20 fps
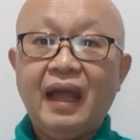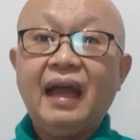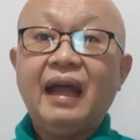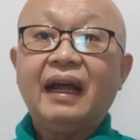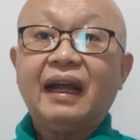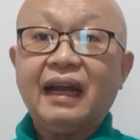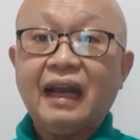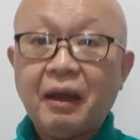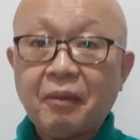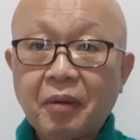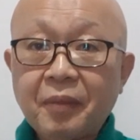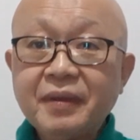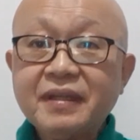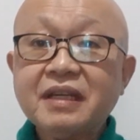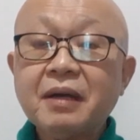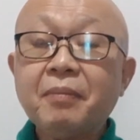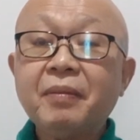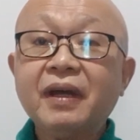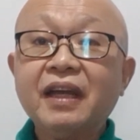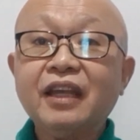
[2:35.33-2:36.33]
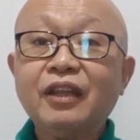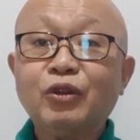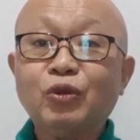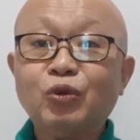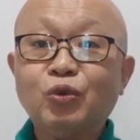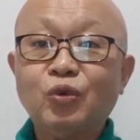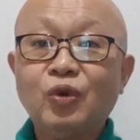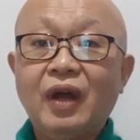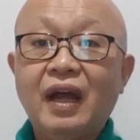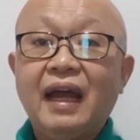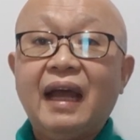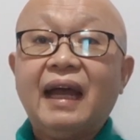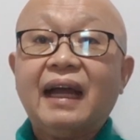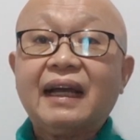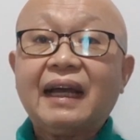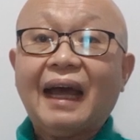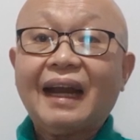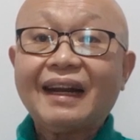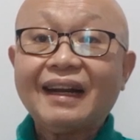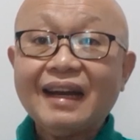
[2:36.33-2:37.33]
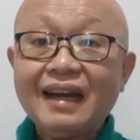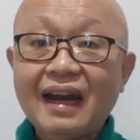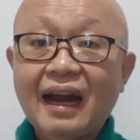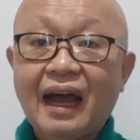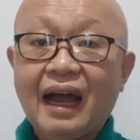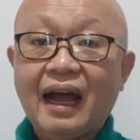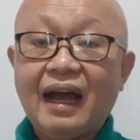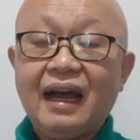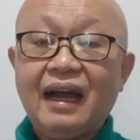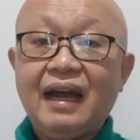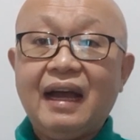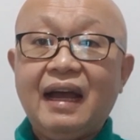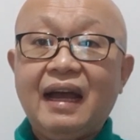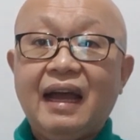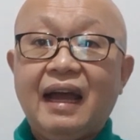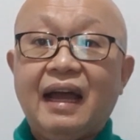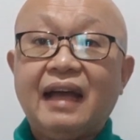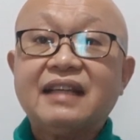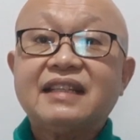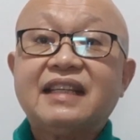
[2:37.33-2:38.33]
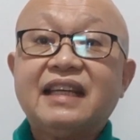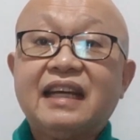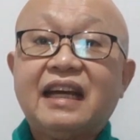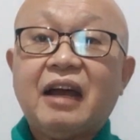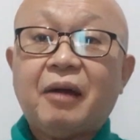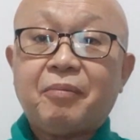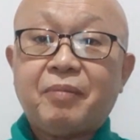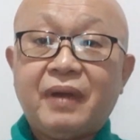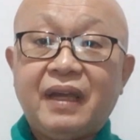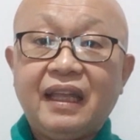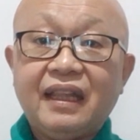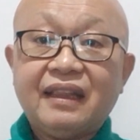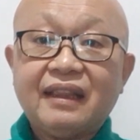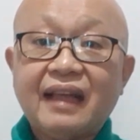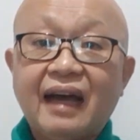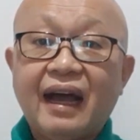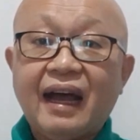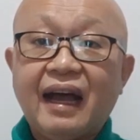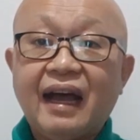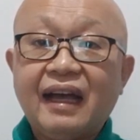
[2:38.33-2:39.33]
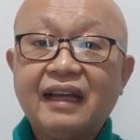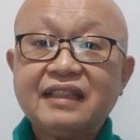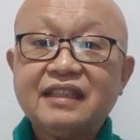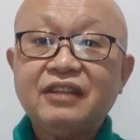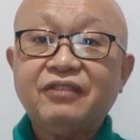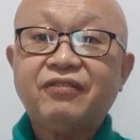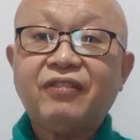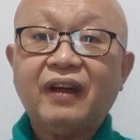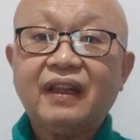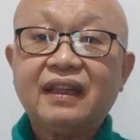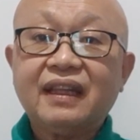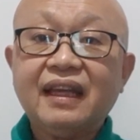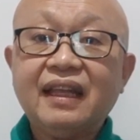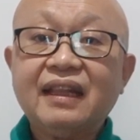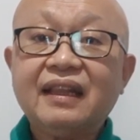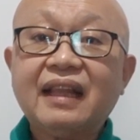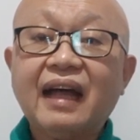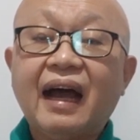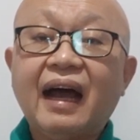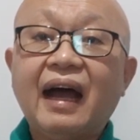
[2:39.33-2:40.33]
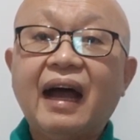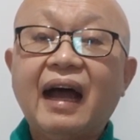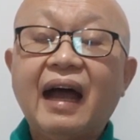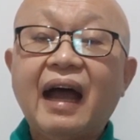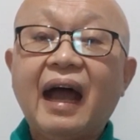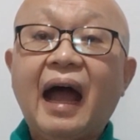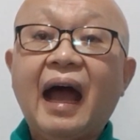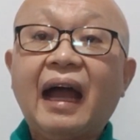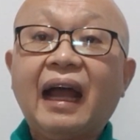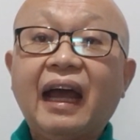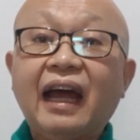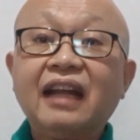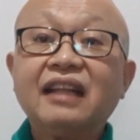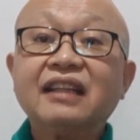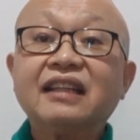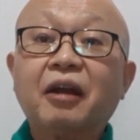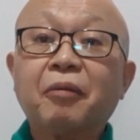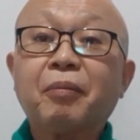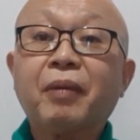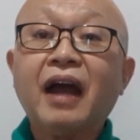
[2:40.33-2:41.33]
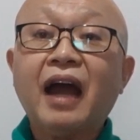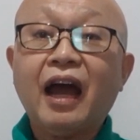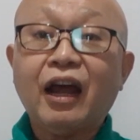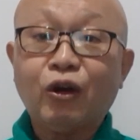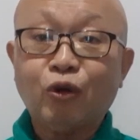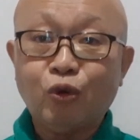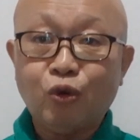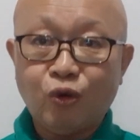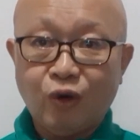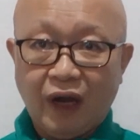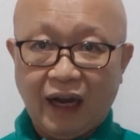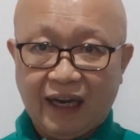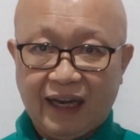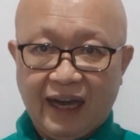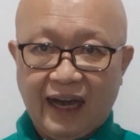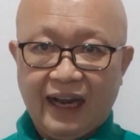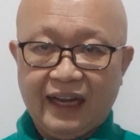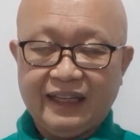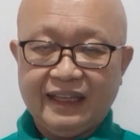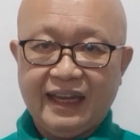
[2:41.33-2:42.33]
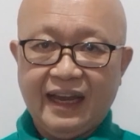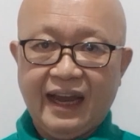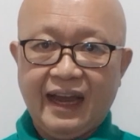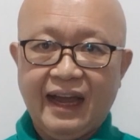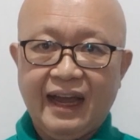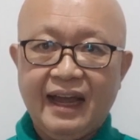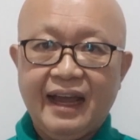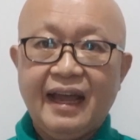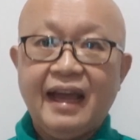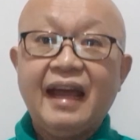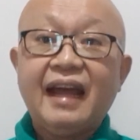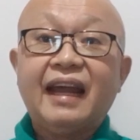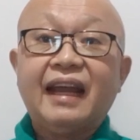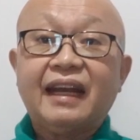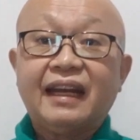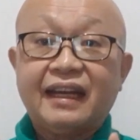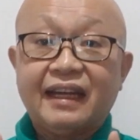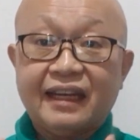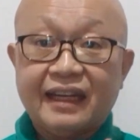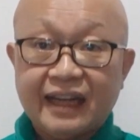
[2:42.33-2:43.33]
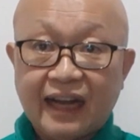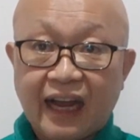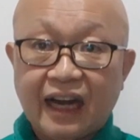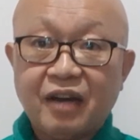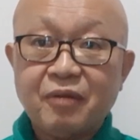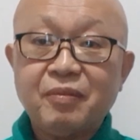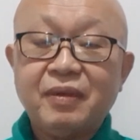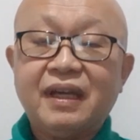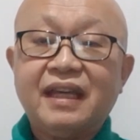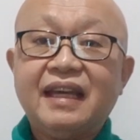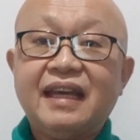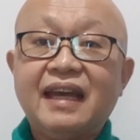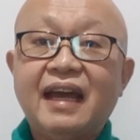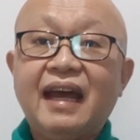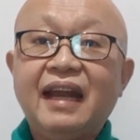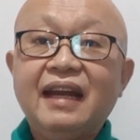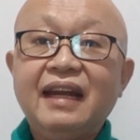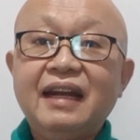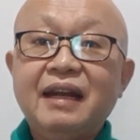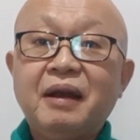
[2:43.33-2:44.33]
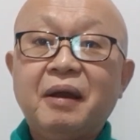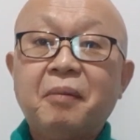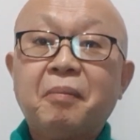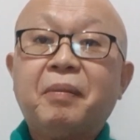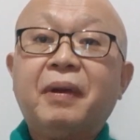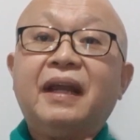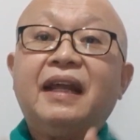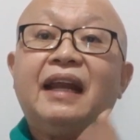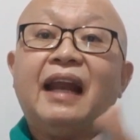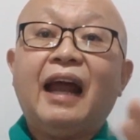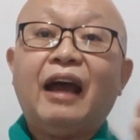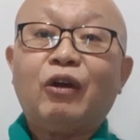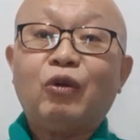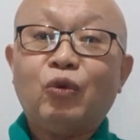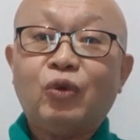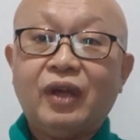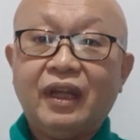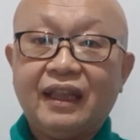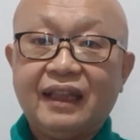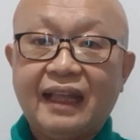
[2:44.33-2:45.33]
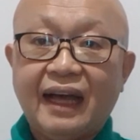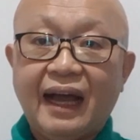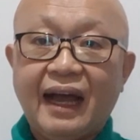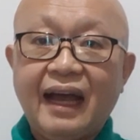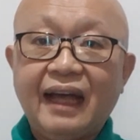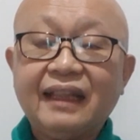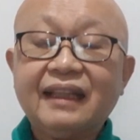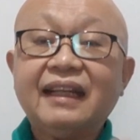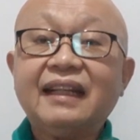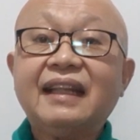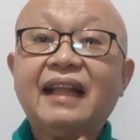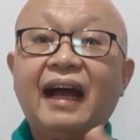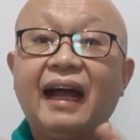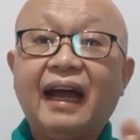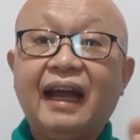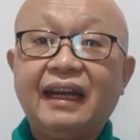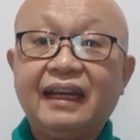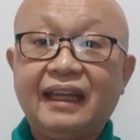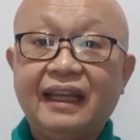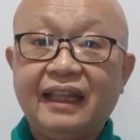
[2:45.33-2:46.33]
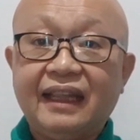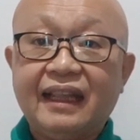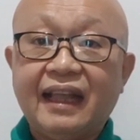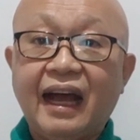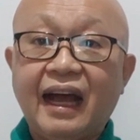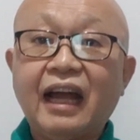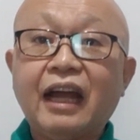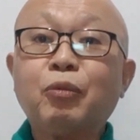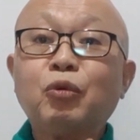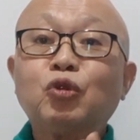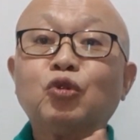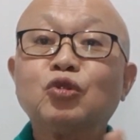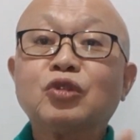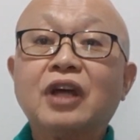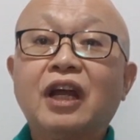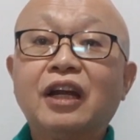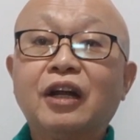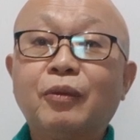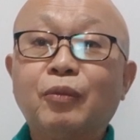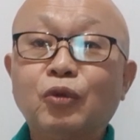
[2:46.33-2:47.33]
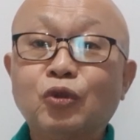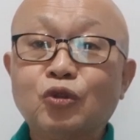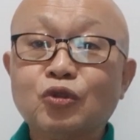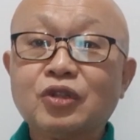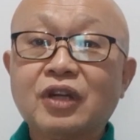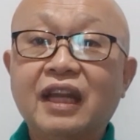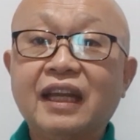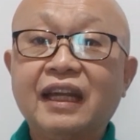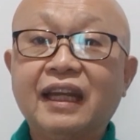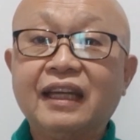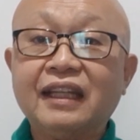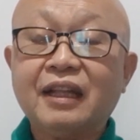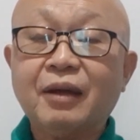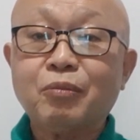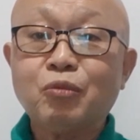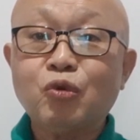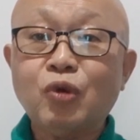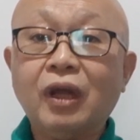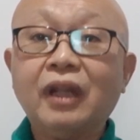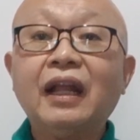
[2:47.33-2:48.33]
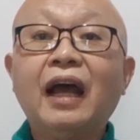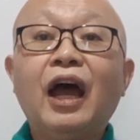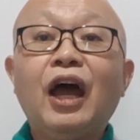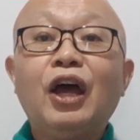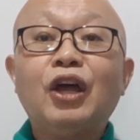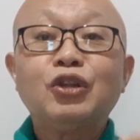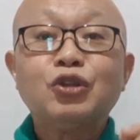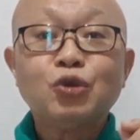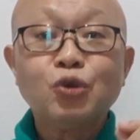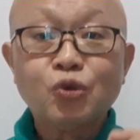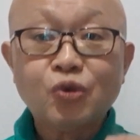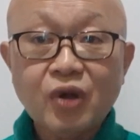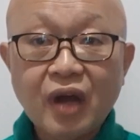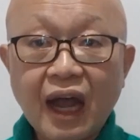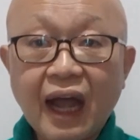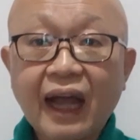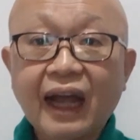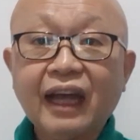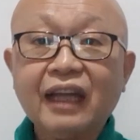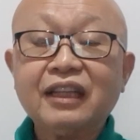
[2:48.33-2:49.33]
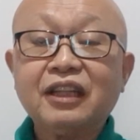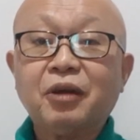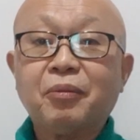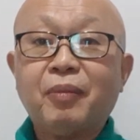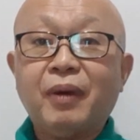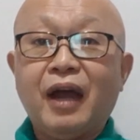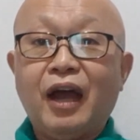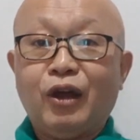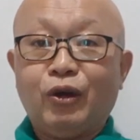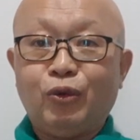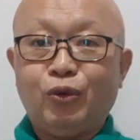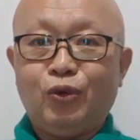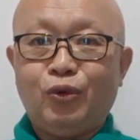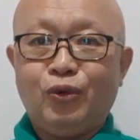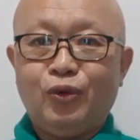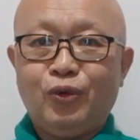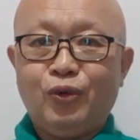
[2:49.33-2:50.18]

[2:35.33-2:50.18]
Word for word: Kenapa bisa begitu? Karena sikap kita, sifat kita akan terpengaruh karenanya. Dengan demikian, perilaku kita, tindakan kita, keputusan-keputusan yang kita buat juga akan terpengaruh.